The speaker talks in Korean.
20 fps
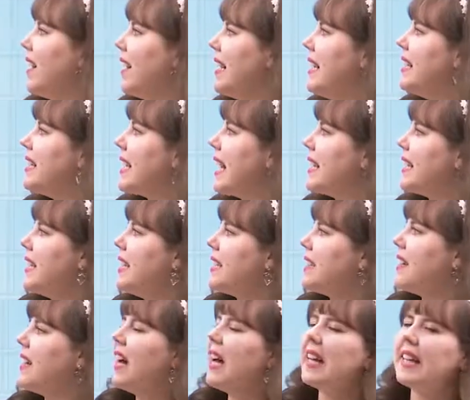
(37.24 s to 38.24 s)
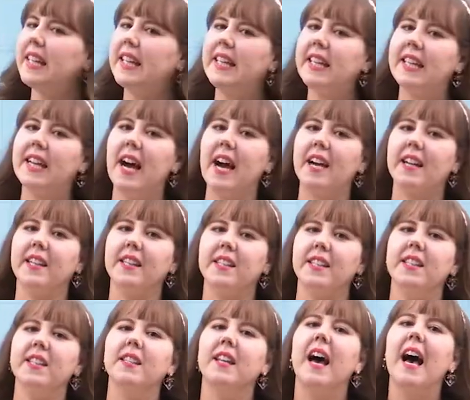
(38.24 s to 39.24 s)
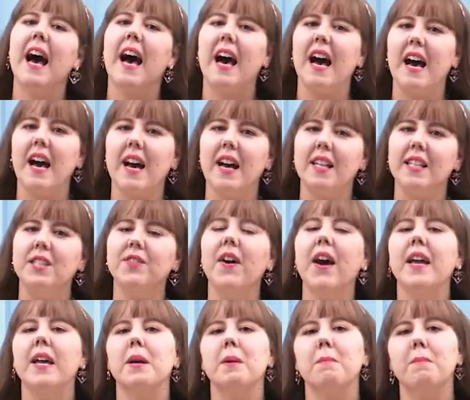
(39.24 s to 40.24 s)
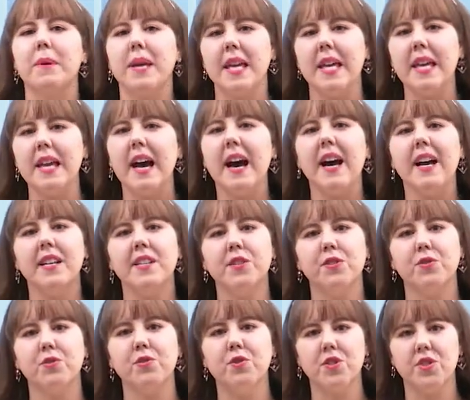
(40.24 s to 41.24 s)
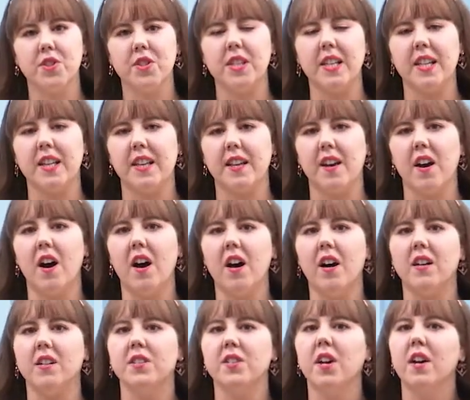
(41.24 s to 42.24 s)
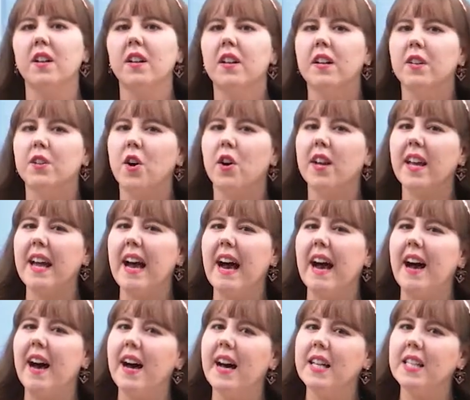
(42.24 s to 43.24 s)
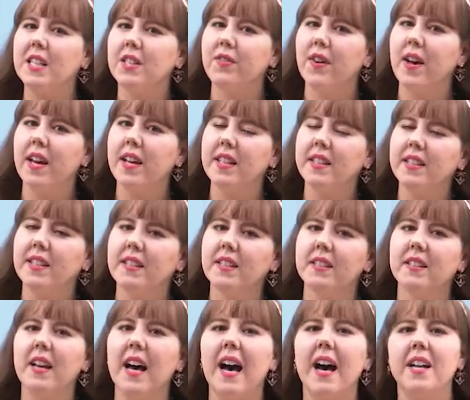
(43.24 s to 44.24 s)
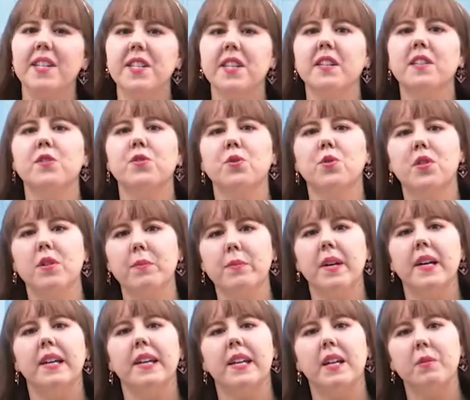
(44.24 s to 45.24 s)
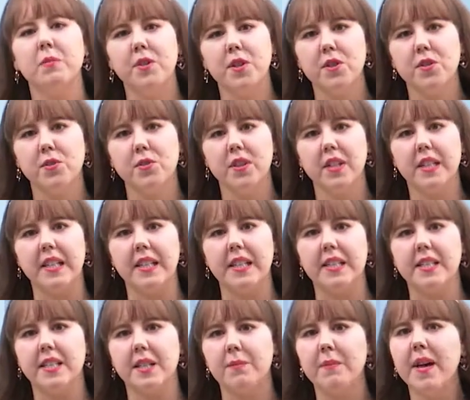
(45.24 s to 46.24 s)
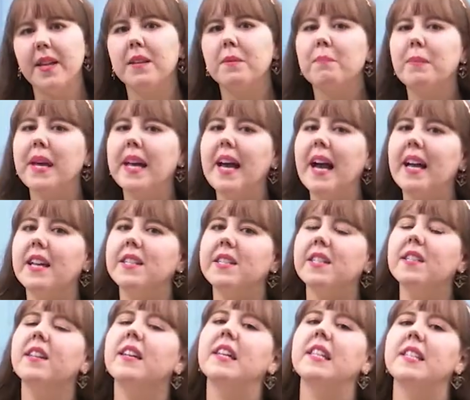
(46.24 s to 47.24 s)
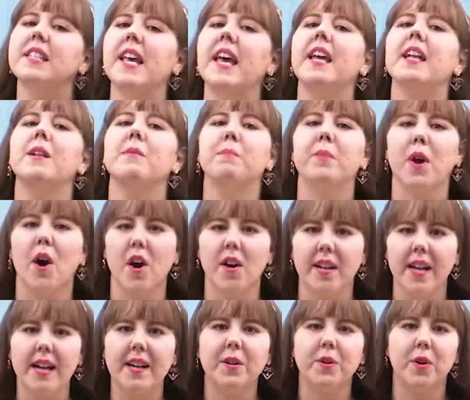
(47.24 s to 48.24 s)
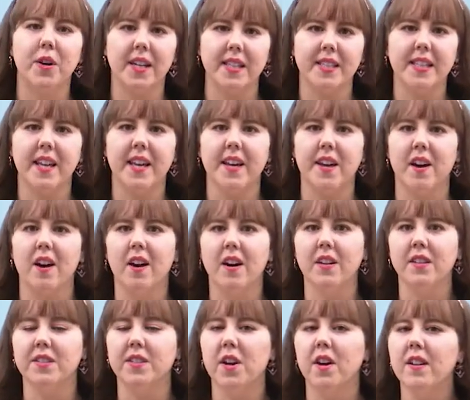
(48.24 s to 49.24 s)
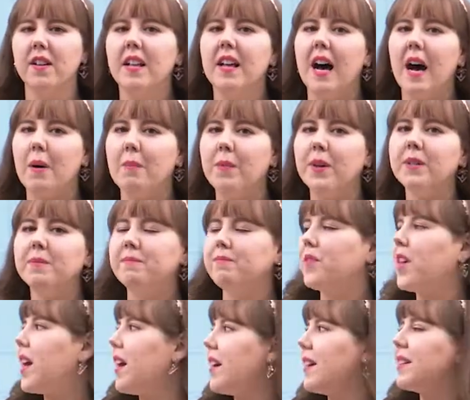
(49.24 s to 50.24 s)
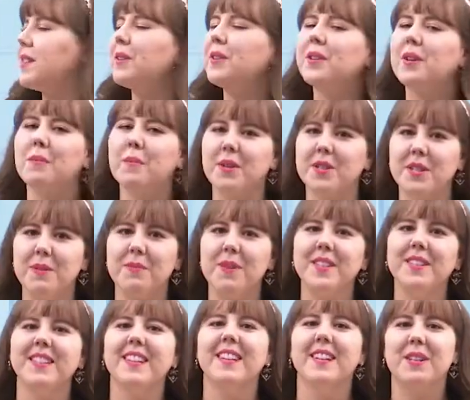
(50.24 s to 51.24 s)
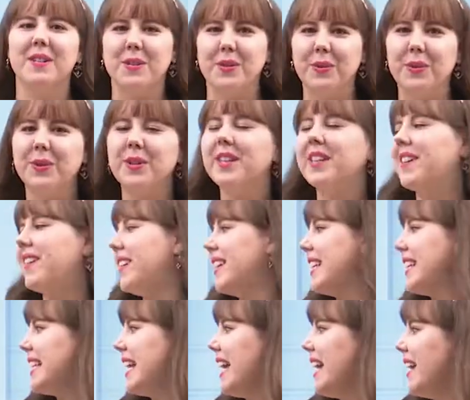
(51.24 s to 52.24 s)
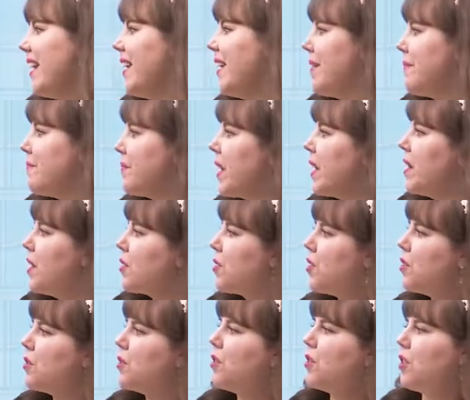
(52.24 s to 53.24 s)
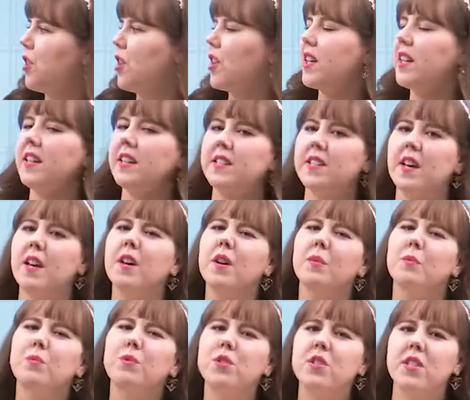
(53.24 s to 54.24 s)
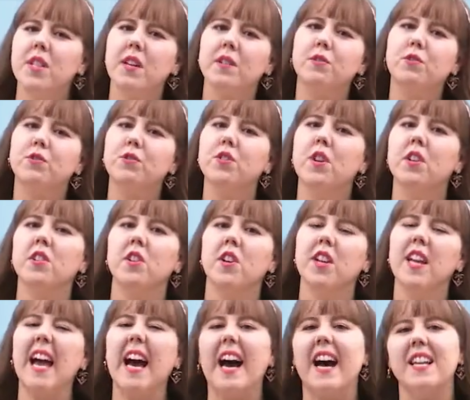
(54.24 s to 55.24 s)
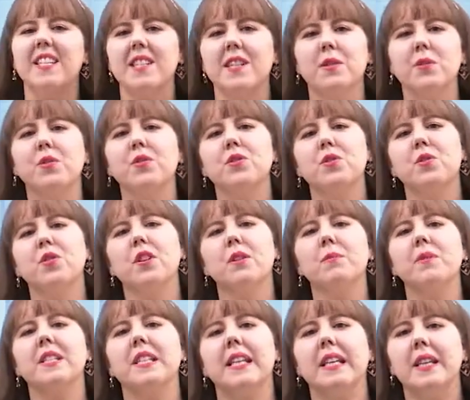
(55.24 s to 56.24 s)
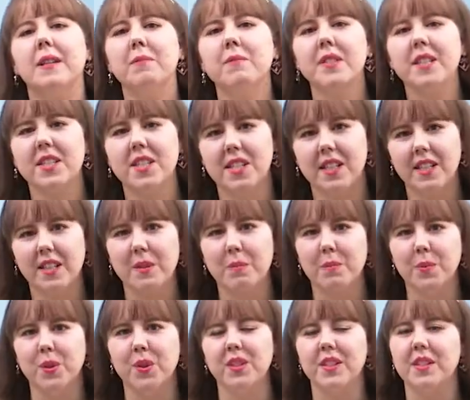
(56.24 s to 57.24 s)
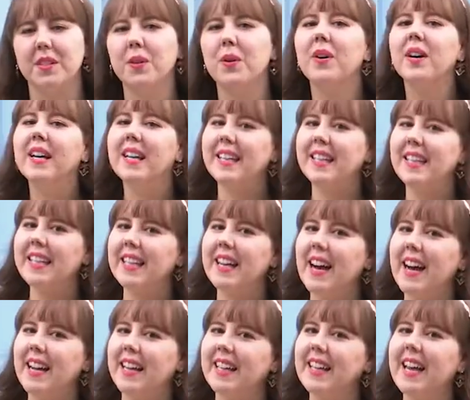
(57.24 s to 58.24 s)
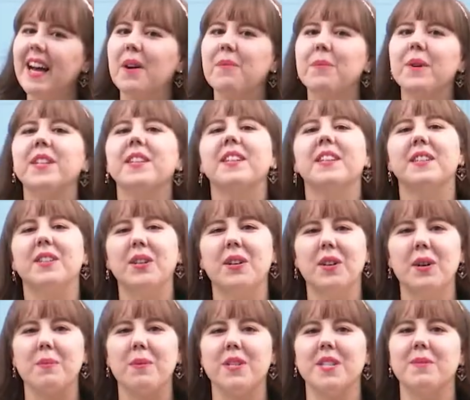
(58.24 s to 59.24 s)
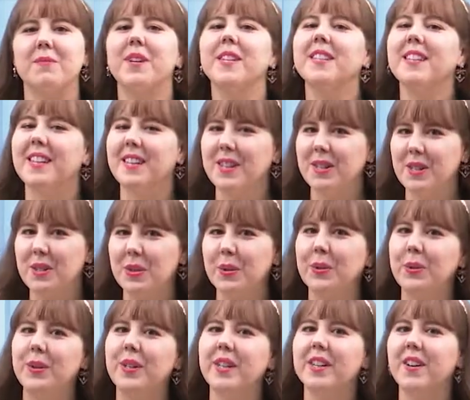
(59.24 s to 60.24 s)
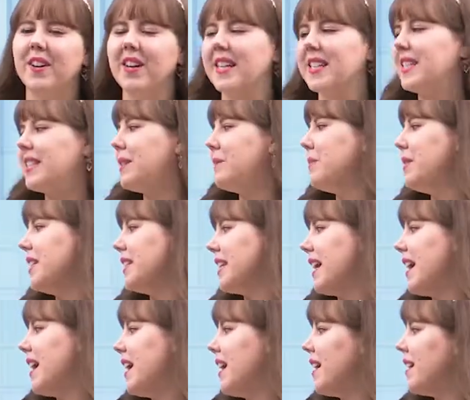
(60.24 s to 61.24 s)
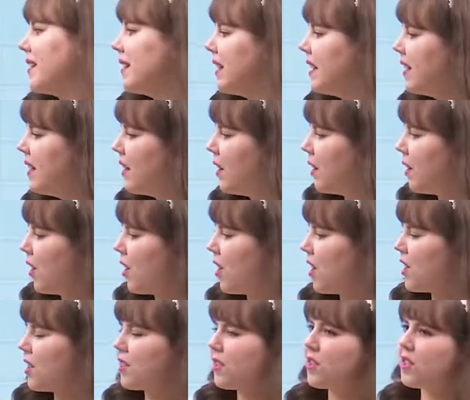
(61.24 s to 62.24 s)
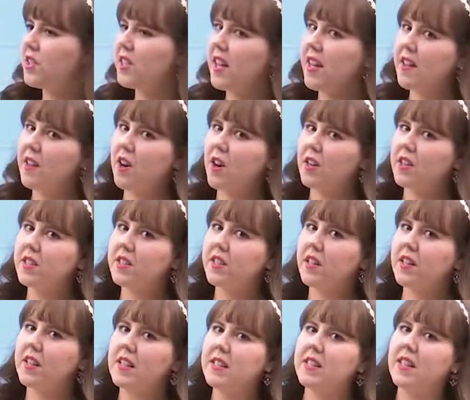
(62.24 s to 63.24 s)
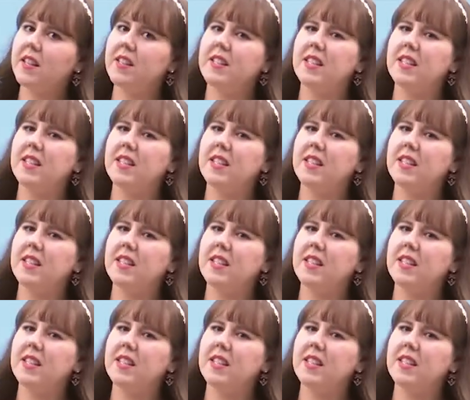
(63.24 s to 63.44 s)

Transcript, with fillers: 일단은 이 강의는 A2, B1 수준이에요. 그래서 여기 A2는 아직은 조금 힘든 수는 있지만 B1은 제일 편할 것 같아요. 그래서 한번 들어보시면 좋을 것 같아요. 그리고 여기 이제 문장 구성력이 아직도 조금은 힘드시는 분들도 이 강의 한번 들어보시면 좋을 것 같습니다. 근데 여기서 이제